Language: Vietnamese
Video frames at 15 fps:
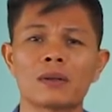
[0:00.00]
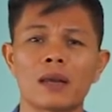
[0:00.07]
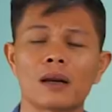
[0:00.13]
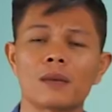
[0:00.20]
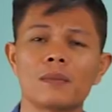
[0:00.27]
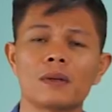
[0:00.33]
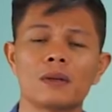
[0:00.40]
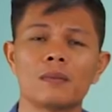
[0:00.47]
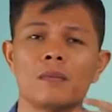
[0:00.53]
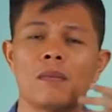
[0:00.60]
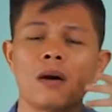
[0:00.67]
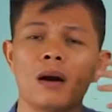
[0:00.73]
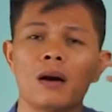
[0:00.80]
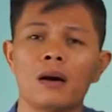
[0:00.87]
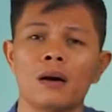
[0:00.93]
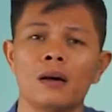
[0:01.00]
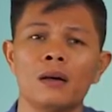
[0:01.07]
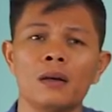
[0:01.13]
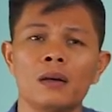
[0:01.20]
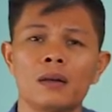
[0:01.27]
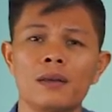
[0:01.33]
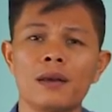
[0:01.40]
Chị đó mới cho em
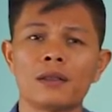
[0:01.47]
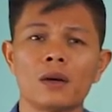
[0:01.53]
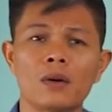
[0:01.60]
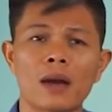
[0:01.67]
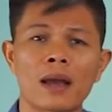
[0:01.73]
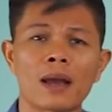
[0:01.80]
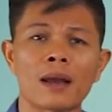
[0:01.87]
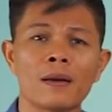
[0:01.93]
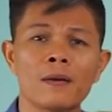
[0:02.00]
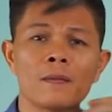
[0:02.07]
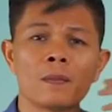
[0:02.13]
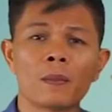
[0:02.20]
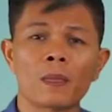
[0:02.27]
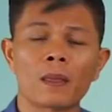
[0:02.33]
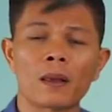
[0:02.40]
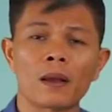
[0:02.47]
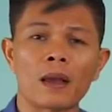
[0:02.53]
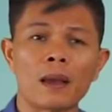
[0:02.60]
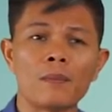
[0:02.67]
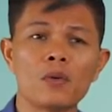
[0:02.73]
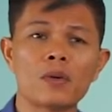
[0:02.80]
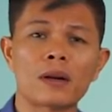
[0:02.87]
giới thiệu mà
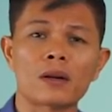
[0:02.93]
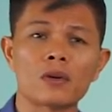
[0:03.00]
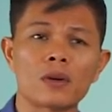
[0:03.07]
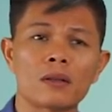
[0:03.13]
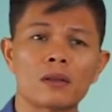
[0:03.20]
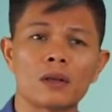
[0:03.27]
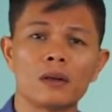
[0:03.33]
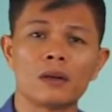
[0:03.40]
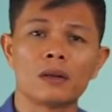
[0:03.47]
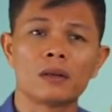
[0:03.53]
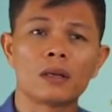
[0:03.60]
em muốn ra kinh doanh thì